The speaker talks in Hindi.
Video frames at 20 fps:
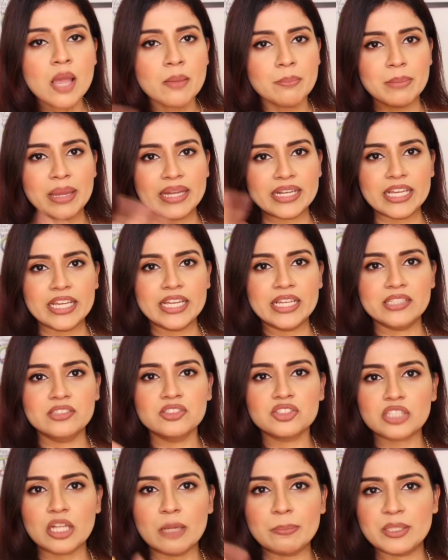मैंने
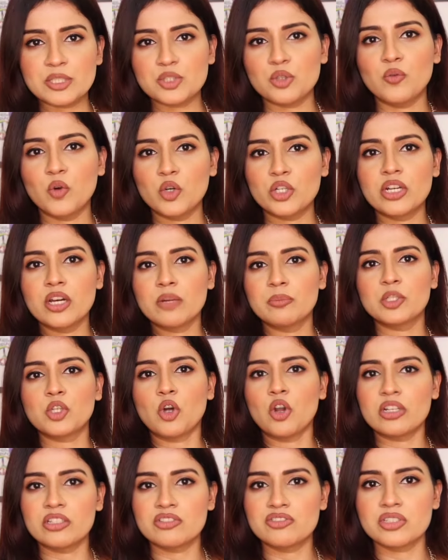इंस्टा पे जो वो
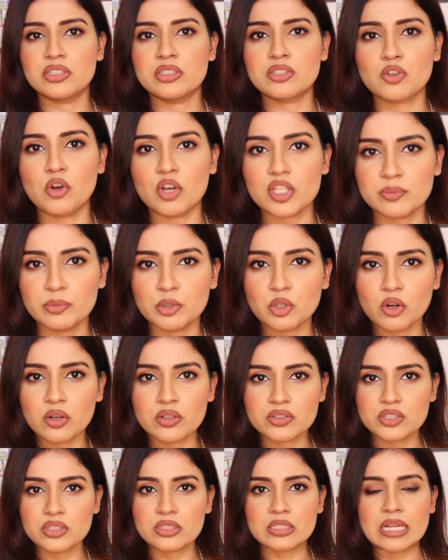डर्मेटोलॉजिस्ट
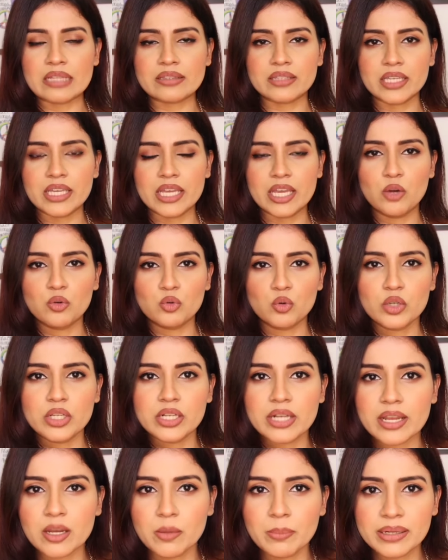कॉस्मेटोलॉजिस्ट आते हैं उन्होंने
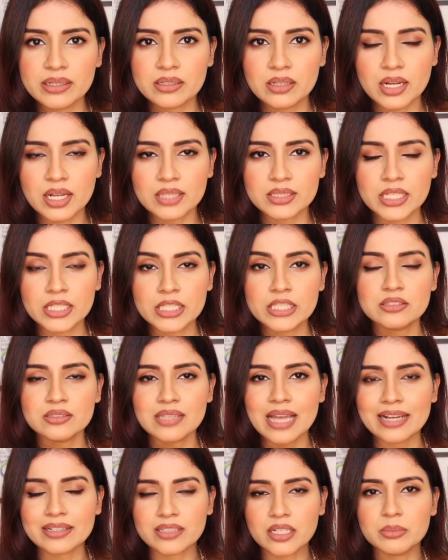रिकमेंड करा था कि इससे
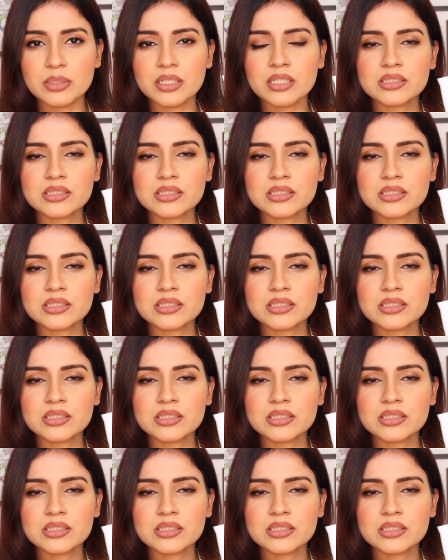आंकने भी